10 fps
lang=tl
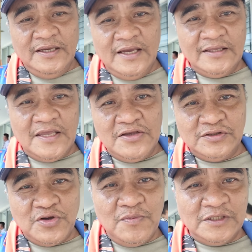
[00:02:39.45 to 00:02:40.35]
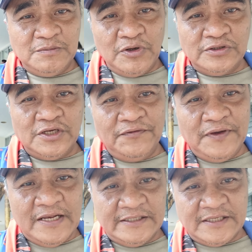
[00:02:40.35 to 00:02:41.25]
Ayan, thank you so much po Sir
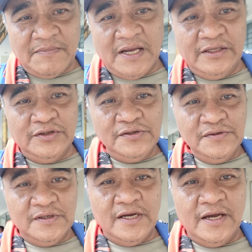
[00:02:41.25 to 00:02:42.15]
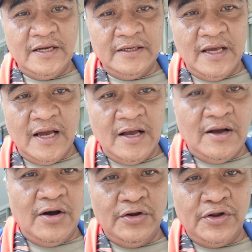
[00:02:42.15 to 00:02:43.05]
Felix Abanyo. Ayan,
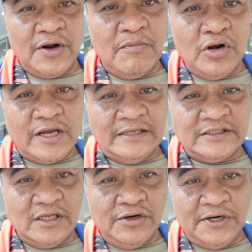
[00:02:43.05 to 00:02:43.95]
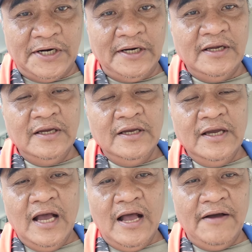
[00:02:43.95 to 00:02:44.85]
uh, Honorable Councilor
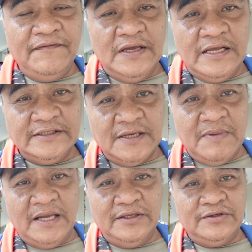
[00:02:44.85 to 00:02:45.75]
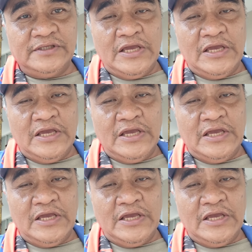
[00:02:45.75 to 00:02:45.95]
uh, Felix Abanyo.